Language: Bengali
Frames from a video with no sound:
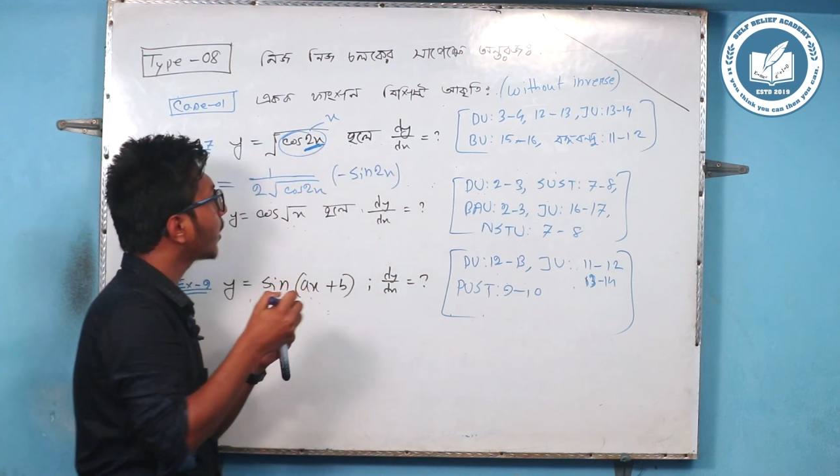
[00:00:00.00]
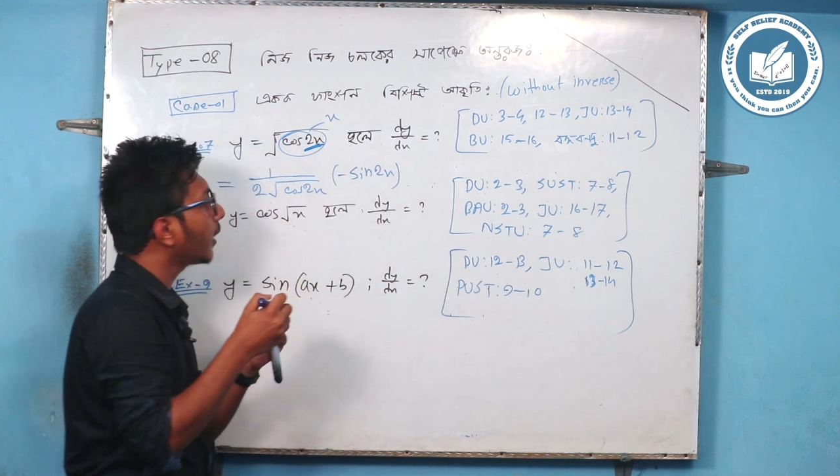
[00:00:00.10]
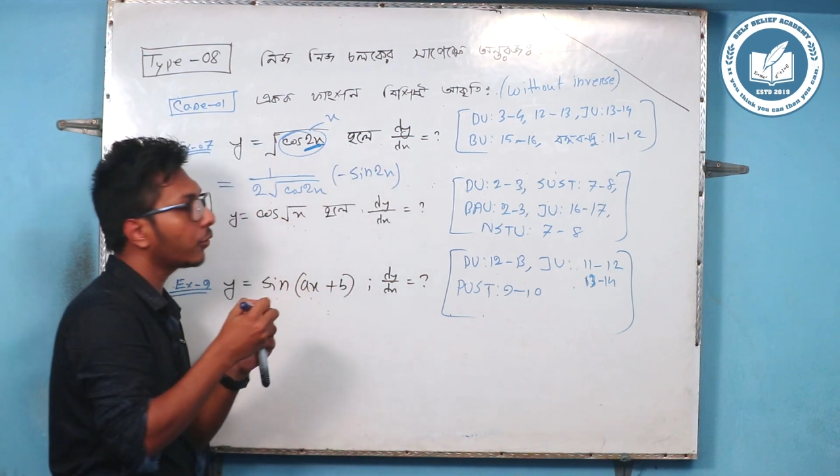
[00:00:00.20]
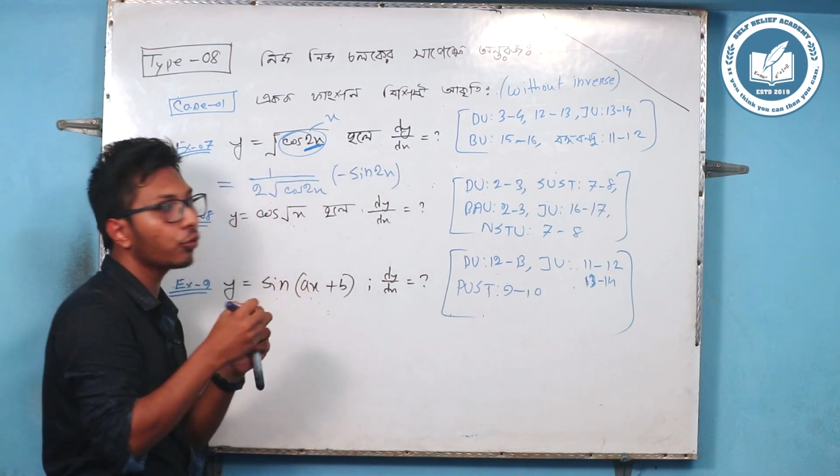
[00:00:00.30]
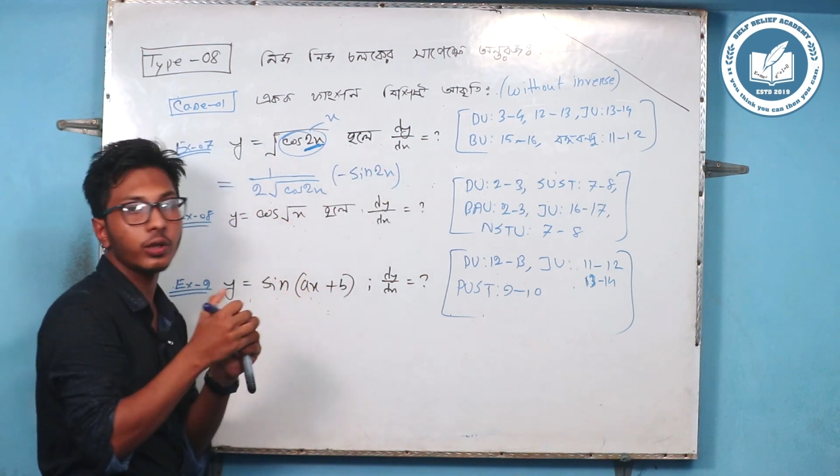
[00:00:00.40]

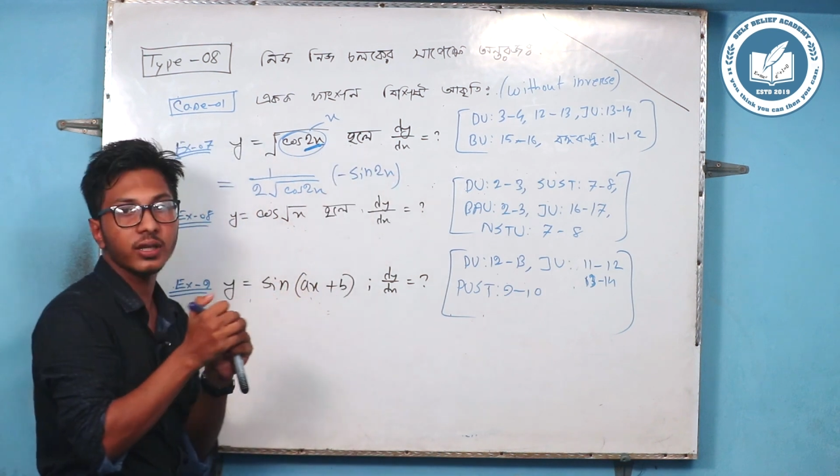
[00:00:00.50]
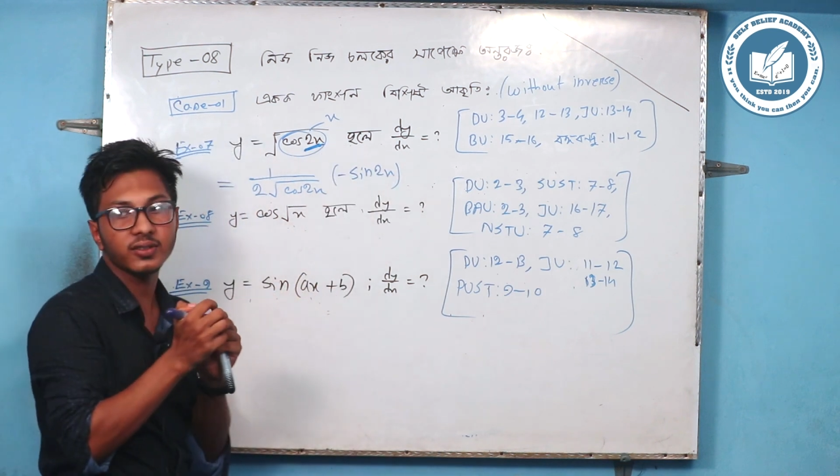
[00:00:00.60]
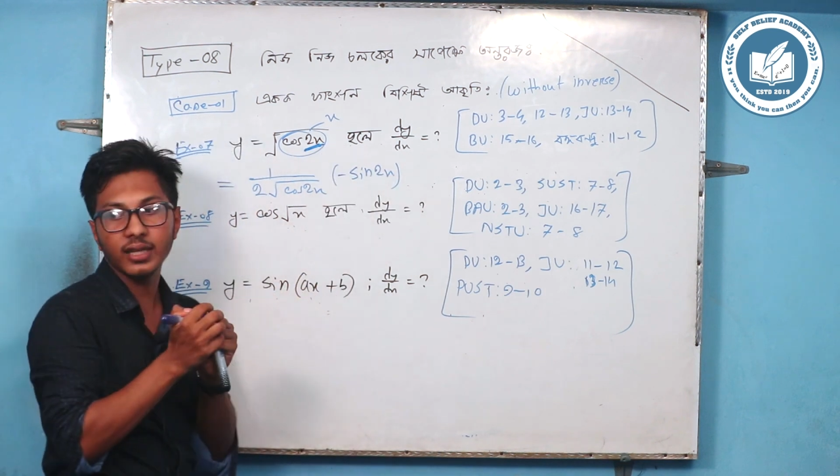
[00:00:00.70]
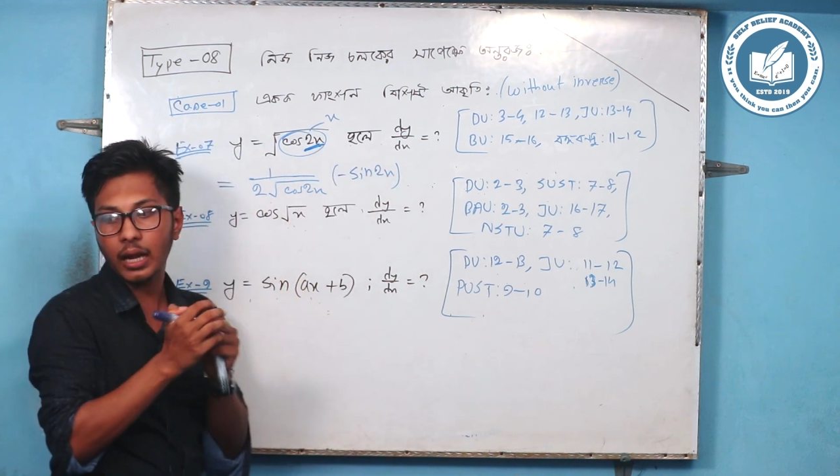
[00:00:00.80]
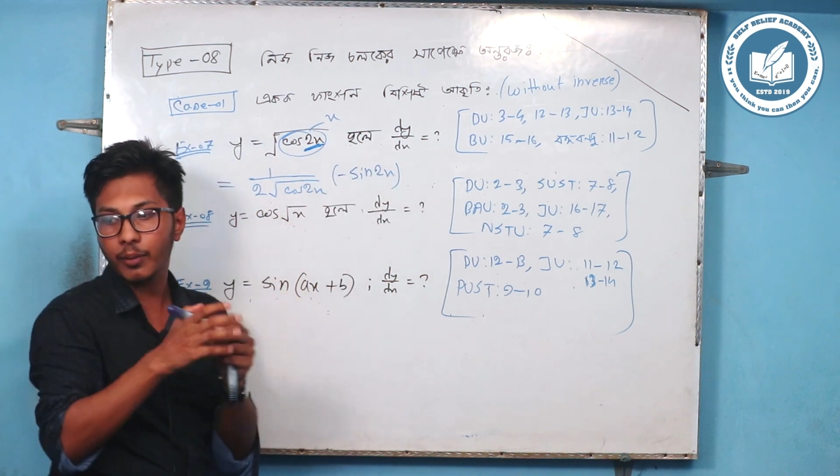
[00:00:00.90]
তাহলে টু
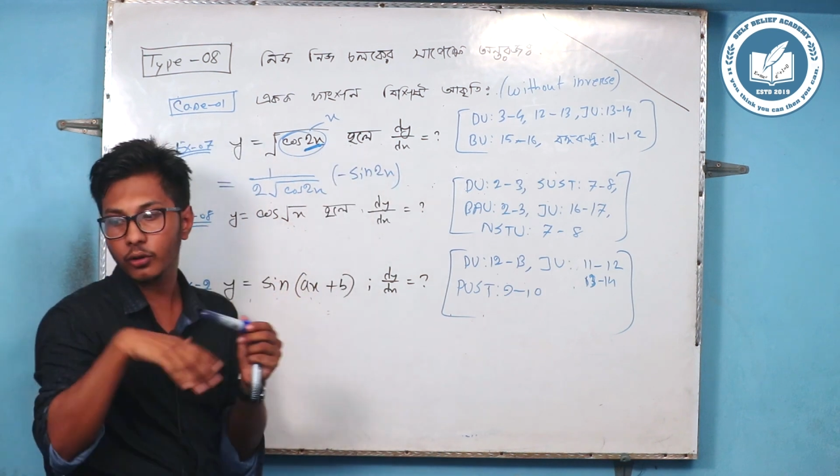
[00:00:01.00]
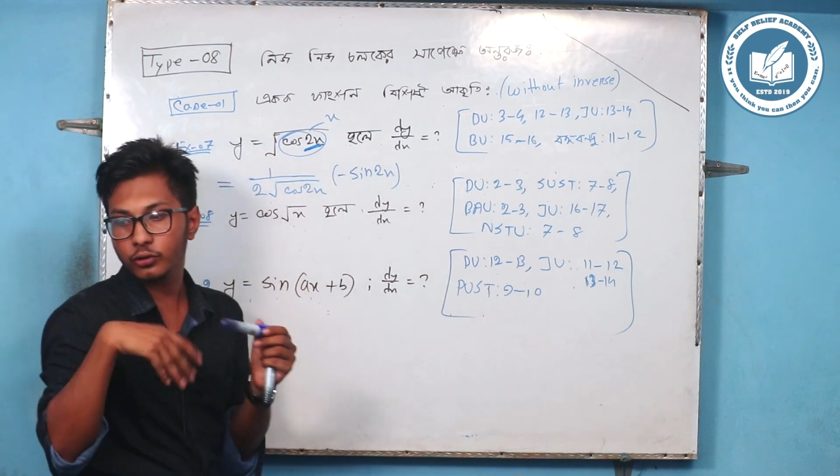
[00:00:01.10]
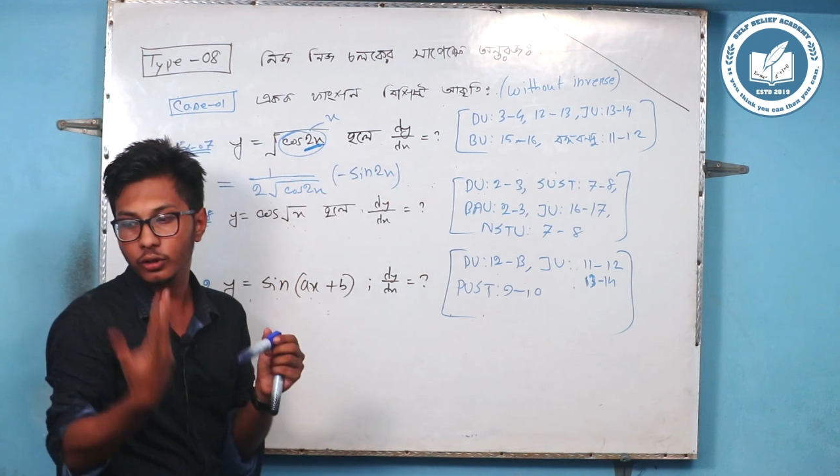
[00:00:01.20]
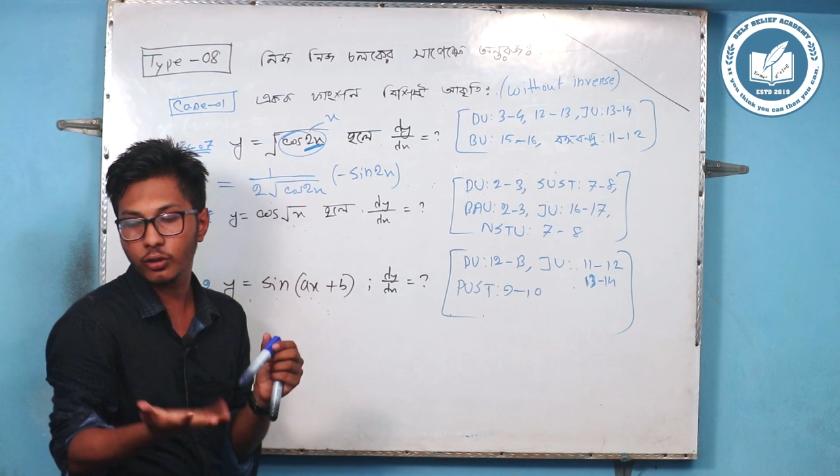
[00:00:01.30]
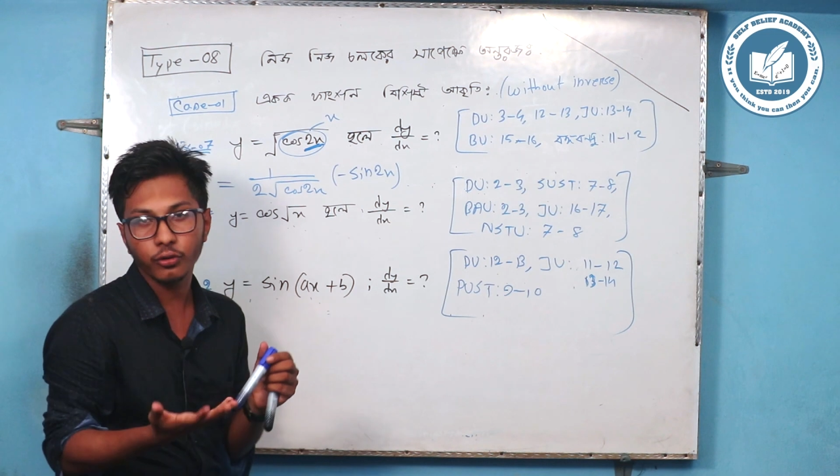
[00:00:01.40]
এক্সকে আবার
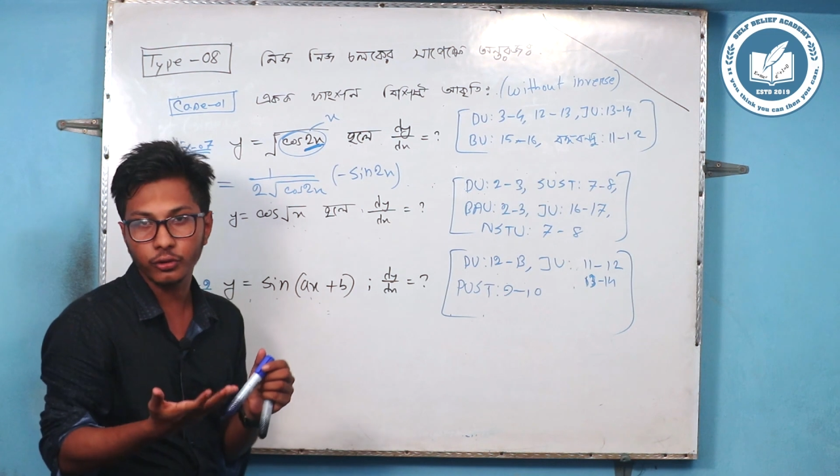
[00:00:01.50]
অন্তরীকরণ